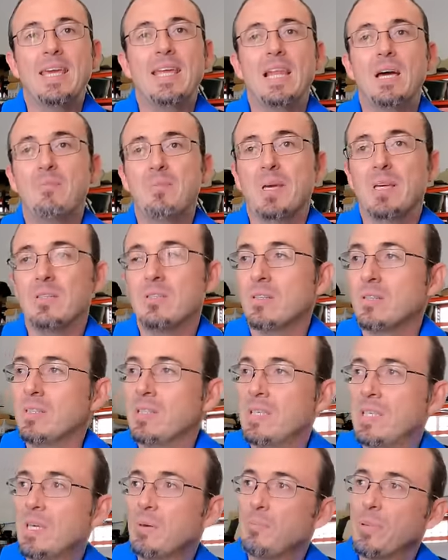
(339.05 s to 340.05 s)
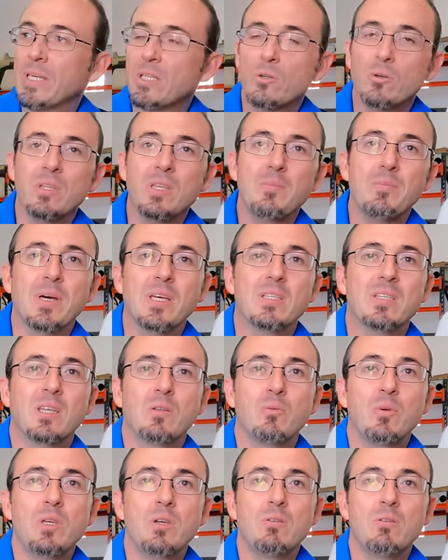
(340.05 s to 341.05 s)
Et la personne qui est passionnée par
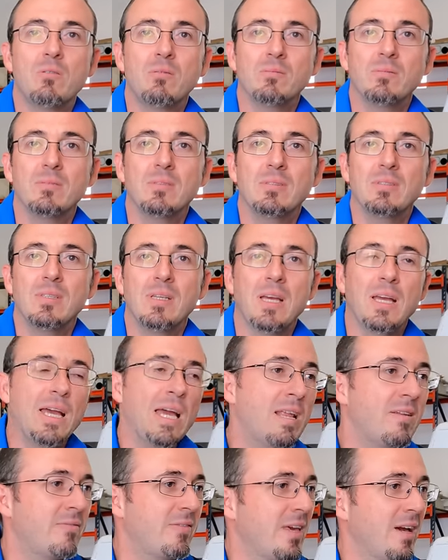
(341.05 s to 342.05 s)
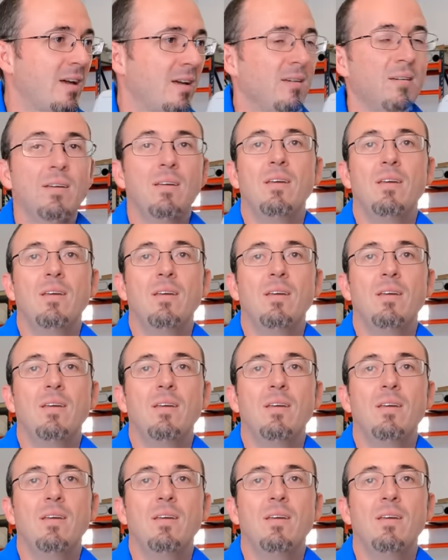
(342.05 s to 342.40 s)
sa Twingo, elle vient,